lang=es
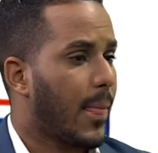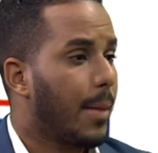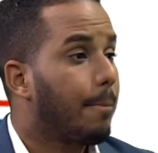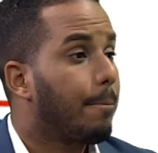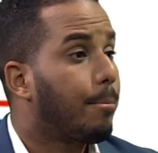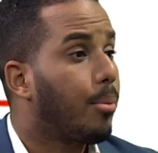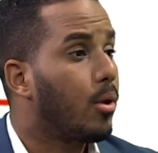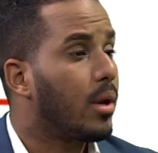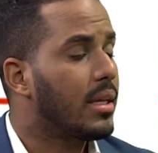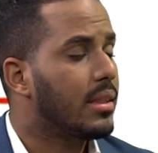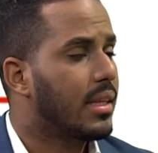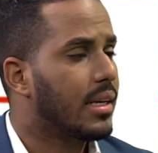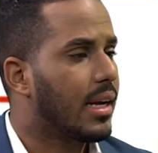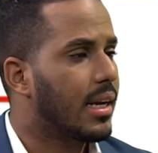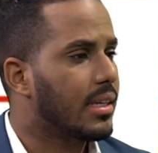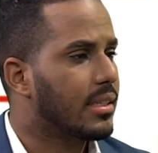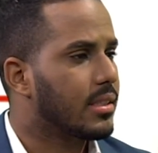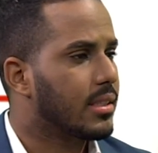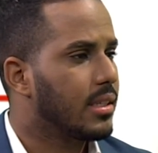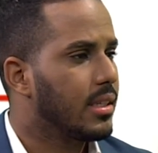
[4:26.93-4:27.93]

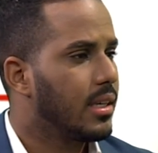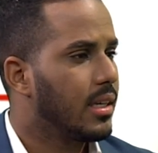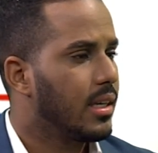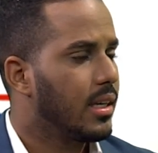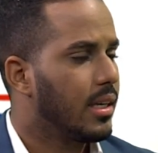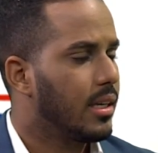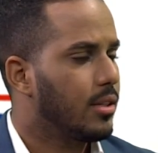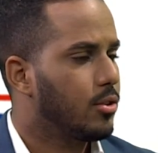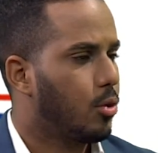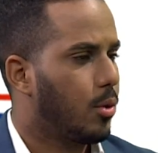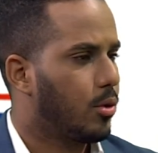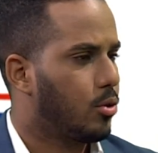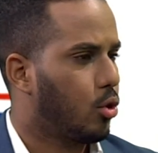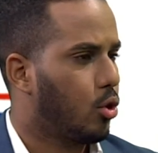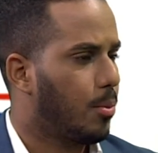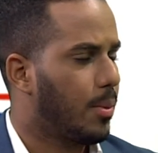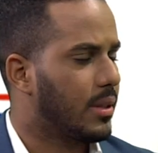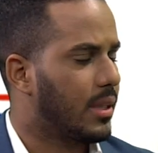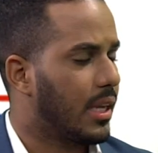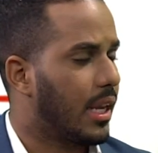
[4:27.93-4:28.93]
políticas, sobre todo en
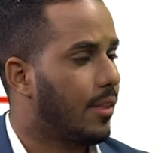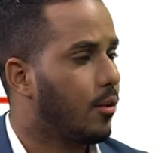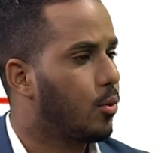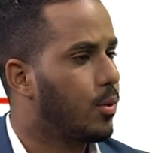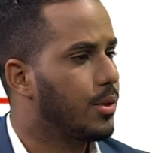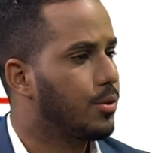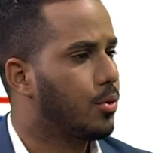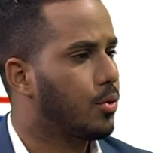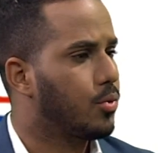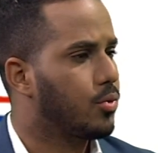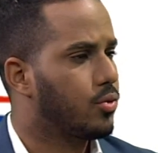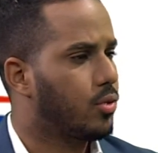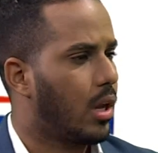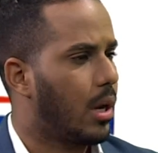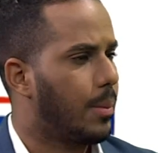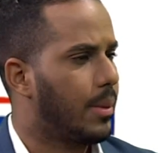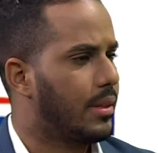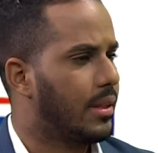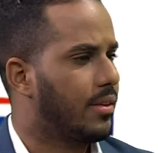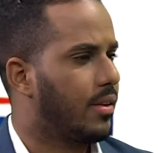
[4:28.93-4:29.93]
materia de juventud,
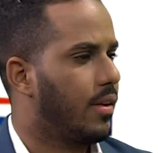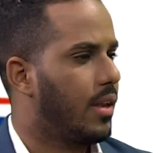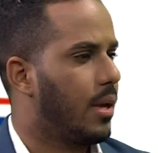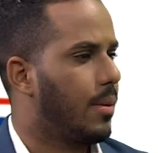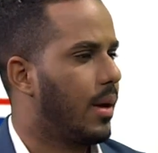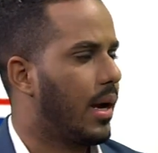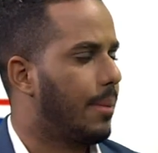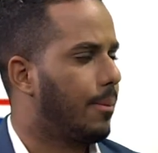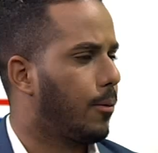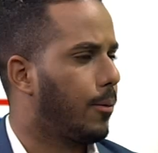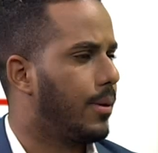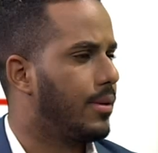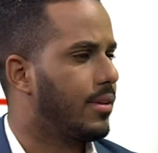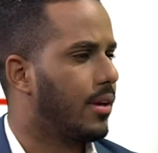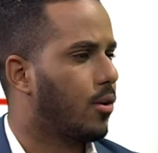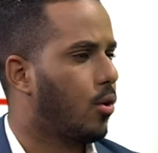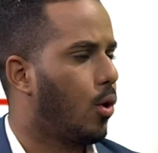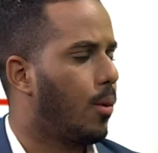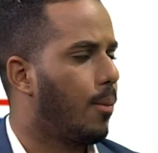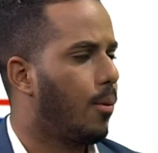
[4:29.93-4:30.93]
solamente se llevan a provincias
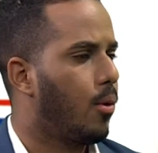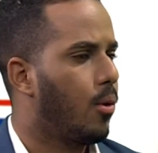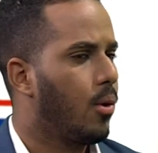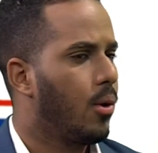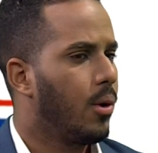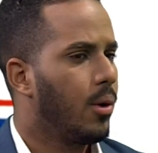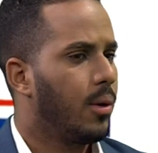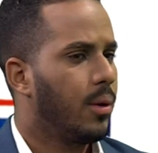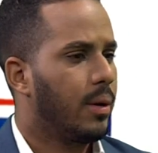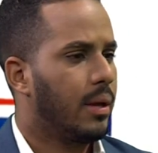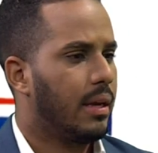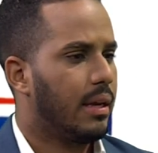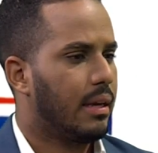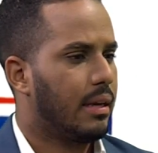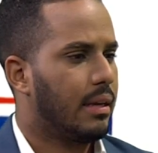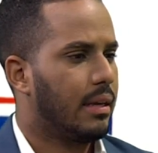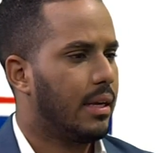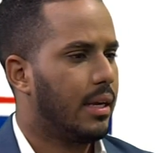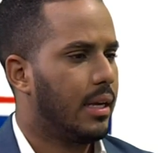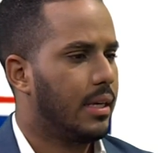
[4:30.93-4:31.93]
como
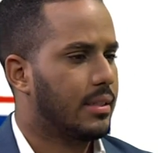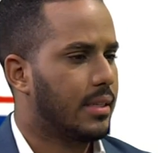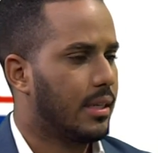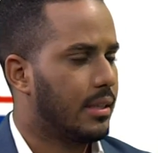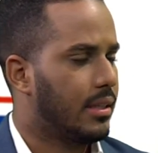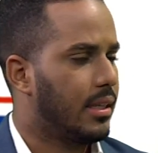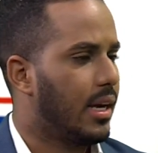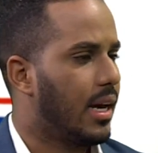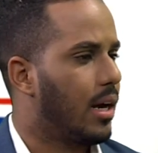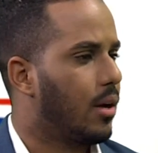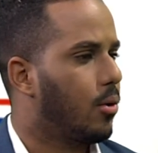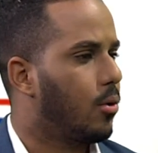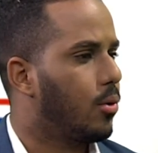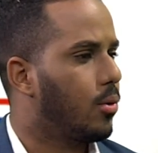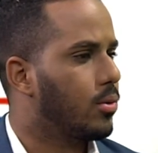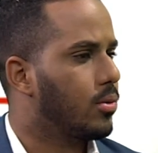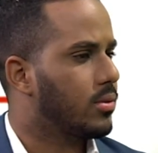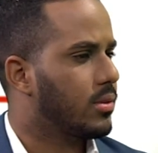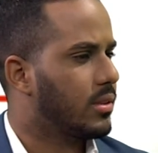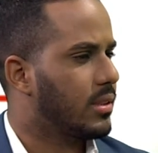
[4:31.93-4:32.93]
eh,
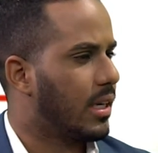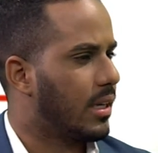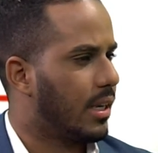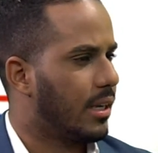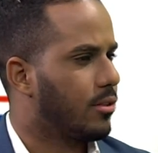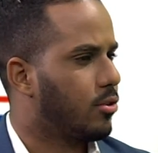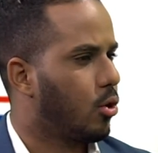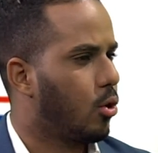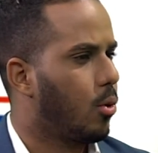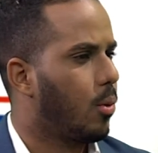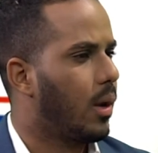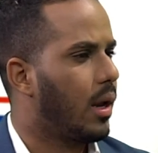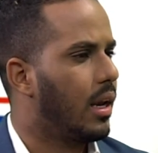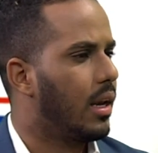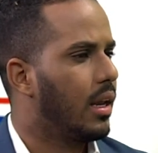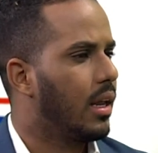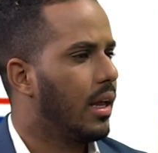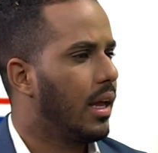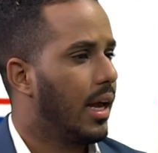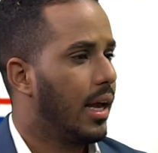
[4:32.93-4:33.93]
Santiago, San Cristóbal? Las más